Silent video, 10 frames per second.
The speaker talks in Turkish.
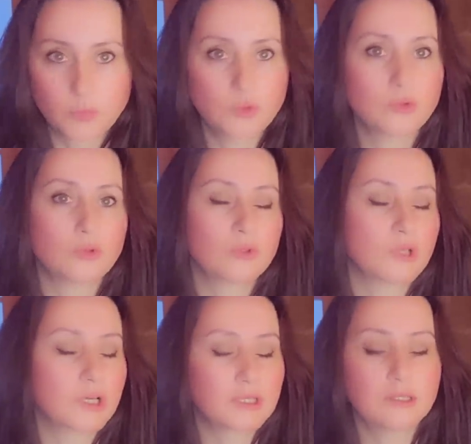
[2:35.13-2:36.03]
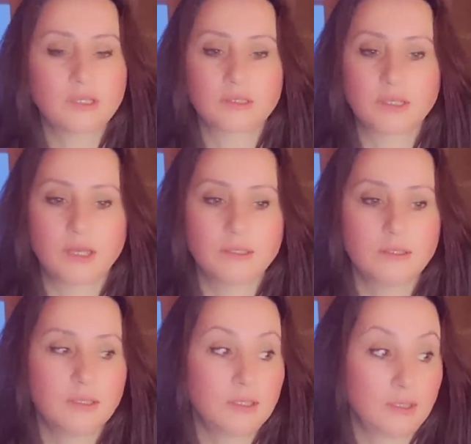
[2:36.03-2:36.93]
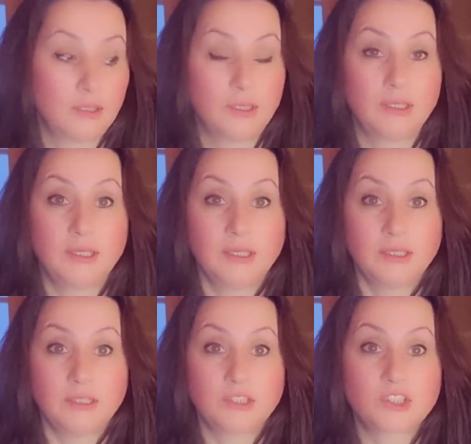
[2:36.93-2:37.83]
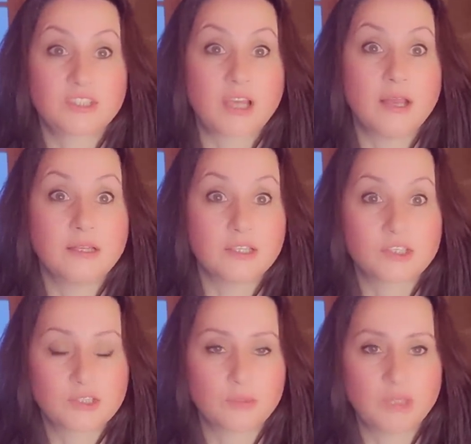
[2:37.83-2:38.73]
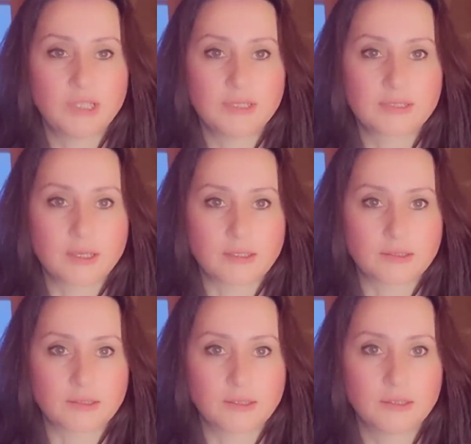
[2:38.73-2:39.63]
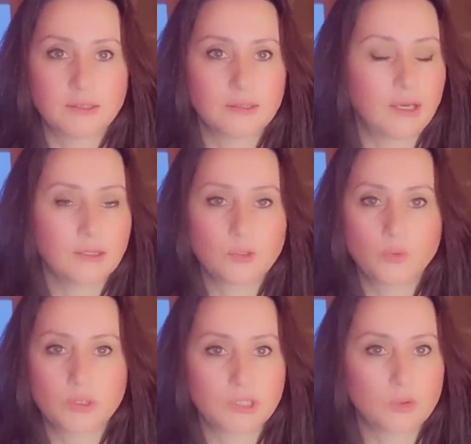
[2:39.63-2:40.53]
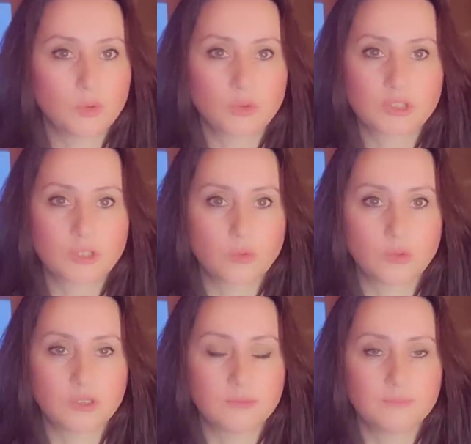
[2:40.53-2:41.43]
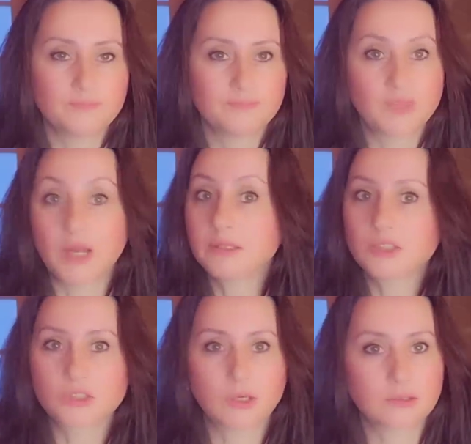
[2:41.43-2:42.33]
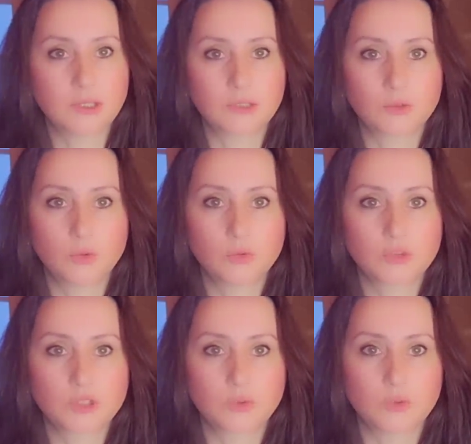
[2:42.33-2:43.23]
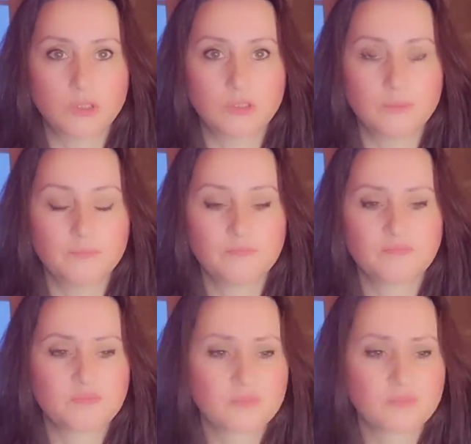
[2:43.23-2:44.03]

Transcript: Bunu hakikaten içselleştirmeliyiz artık. Hangi ülkede olursak olalım, hangi şartlarda olursak olalım